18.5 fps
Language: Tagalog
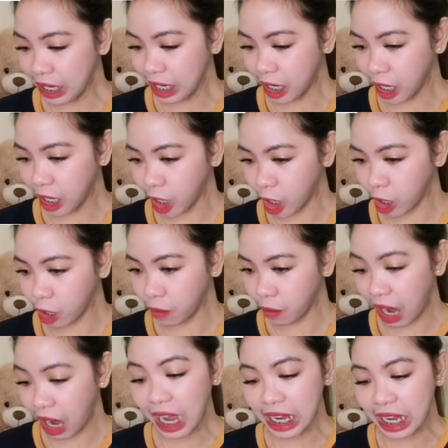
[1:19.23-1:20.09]
uh,
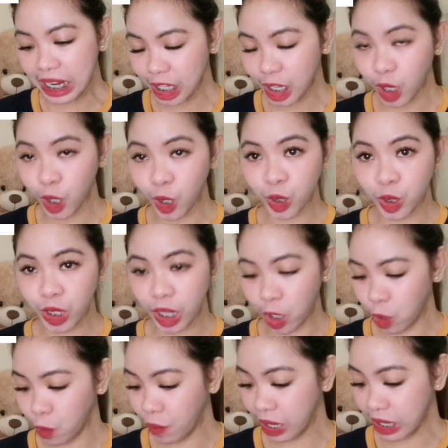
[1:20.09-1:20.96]
ang arte ko
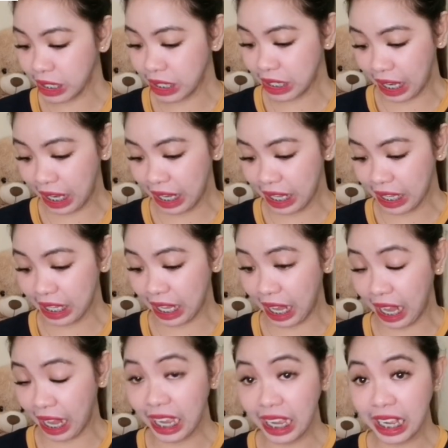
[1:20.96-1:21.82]
daw
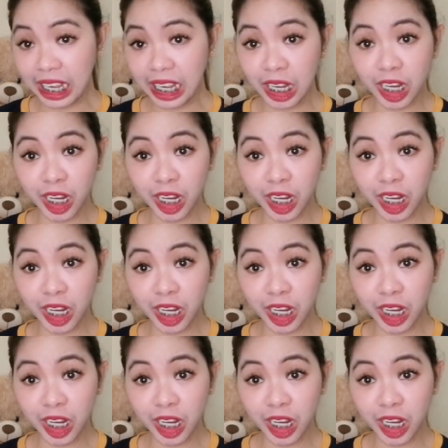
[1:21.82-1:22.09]
magsalita,